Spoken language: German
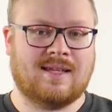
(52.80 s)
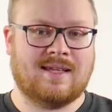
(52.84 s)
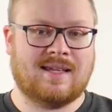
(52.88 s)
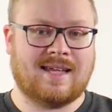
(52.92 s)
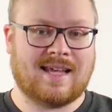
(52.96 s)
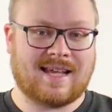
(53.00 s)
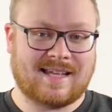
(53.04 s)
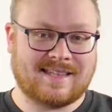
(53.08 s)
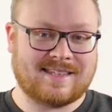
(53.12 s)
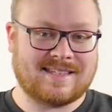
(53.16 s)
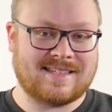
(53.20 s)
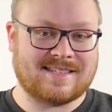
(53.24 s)

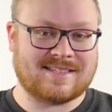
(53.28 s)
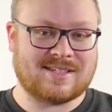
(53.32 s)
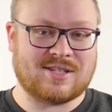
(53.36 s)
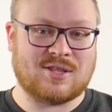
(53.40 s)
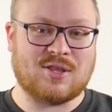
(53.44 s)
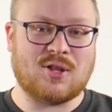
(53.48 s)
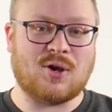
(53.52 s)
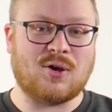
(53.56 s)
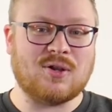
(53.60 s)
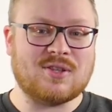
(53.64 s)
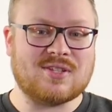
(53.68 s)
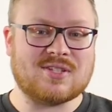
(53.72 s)
Er hat diese
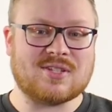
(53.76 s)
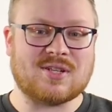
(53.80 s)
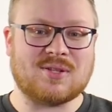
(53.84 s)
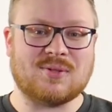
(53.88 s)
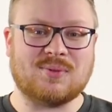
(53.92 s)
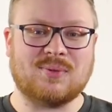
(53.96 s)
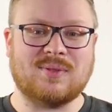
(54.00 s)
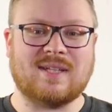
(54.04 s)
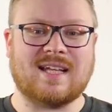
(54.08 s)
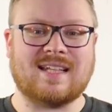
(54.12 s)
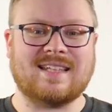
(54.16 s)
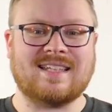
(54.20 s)

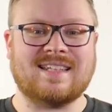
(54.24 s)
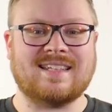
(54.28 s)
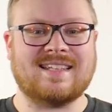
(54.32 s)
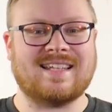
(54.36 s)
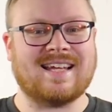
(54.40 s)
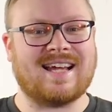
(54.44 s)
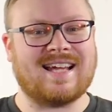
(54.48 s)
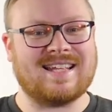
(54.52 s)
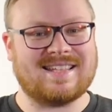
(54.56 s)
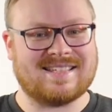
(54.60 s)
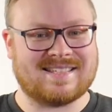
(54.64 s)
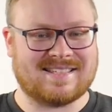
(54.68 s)

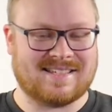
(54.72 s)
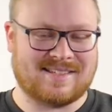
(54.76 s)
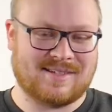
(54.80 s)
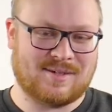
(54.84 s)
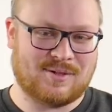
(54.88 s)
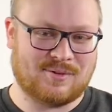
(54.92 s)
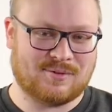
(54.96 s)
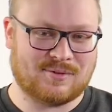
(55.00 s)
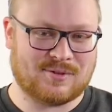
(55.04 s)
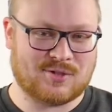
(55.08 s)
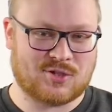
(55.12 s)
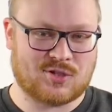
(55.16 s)
1913
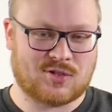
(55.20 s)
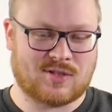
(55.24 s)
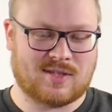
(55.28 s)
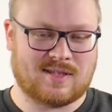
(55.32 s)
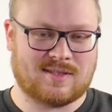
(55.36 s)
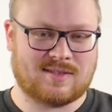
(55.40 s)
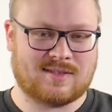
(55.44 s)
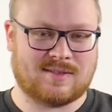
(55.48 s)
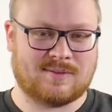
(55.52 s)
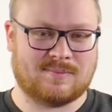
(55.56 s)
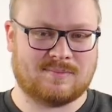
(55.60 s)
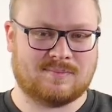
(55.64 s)

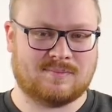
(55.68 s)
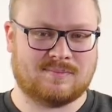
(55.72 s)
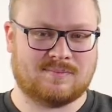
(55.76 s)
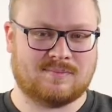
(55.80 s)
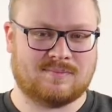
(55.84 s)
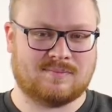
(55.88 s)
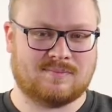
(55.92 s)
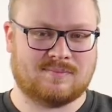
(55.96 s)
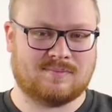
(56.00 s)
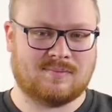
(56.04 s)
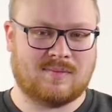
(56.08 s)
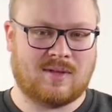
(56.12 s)
aufgestellt.
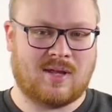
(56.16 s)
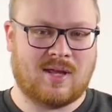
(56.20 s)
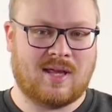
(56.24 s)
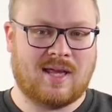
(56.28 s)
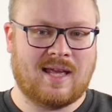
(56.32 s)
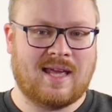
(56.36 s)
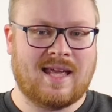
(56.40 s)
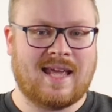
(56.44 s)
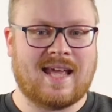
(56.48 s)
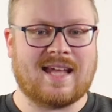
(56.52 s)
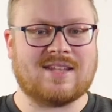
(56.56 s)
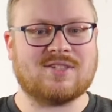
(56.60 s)

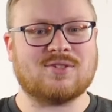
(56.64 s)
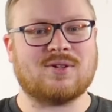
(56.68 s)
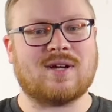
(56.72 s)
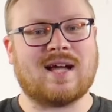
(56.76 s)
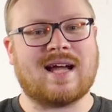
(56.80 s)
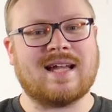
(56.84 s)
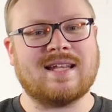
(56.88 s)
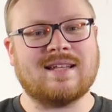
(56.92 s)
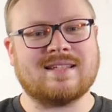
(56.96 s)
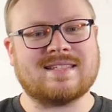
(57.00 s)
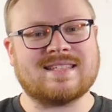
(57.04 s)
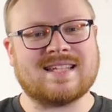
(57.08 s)
Er hat sogar
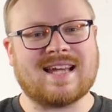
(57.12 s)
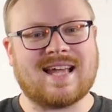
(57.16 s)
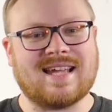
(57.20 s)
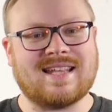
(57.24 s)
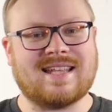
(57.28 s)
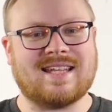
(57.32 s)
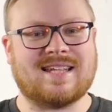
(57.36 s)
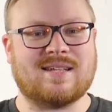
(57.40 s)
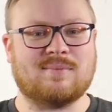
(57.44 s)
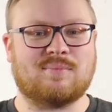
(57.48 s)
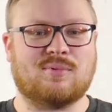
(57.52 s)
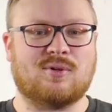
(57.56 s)
eine
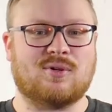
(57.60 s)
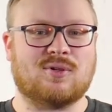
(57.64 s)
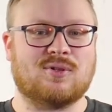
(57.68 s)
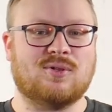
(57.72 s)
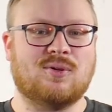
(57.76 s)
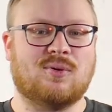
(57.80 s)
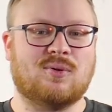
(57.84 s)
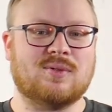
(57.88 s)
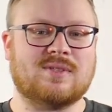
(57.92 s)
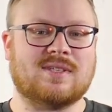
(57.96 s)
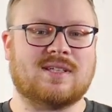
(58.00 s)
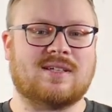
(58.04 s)
zeitliche
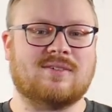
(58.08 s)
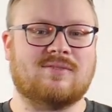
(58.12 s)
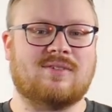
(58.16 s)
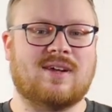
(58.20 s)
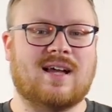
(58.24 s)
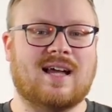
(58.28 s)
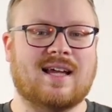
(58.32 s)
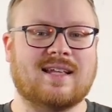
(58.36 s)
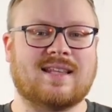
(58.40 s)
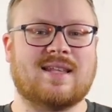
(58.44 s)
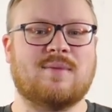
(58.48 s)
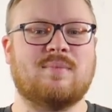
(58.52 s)
Prognose
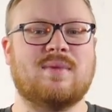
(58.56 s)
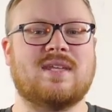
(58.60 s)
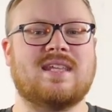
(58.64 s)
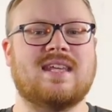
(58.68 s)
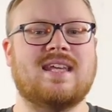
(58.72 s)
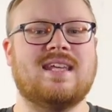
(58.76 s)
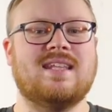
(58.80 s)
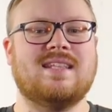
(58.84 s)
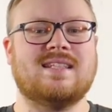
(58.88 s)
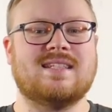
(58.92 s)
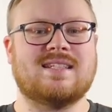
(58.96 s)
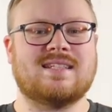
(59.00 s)
gewagt,
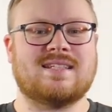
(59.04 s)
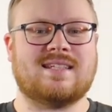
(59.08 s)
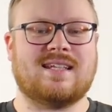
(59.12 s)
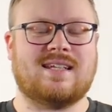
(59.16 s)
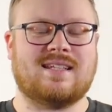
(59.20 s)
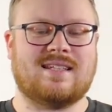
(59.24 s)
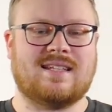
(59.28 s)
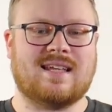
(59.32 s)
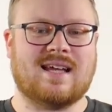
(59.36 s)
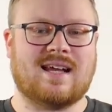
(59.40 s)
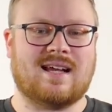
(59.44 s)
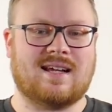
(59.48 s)
nämlich in
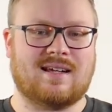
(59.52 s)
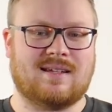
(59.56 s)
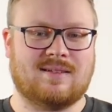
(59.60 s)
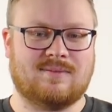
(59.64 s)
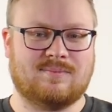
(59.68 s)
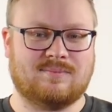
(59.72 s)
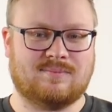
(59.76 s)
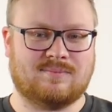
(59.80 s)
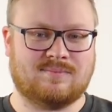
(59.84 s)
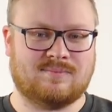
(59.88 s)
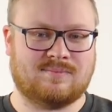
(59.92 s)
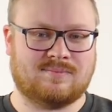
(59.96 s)
zehn Jahren.